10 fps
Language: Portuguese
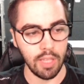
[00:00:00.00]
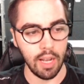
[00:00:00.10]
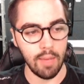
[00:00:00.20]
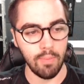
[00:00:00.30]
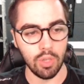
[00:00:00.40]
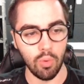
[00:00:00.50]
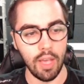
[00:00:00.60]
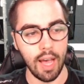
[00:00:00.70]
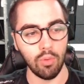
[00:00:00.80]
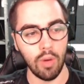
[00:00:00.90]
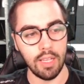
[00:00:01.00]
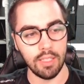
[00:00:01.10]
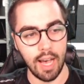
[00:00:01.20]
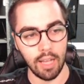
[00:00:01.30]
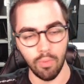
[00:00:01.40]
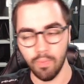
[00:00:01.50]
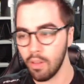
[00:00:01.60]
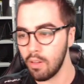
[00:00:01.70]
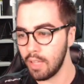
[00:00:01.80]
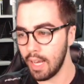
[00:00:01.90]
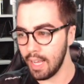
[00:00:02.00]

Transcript: da Lebesqui atualizado, tá,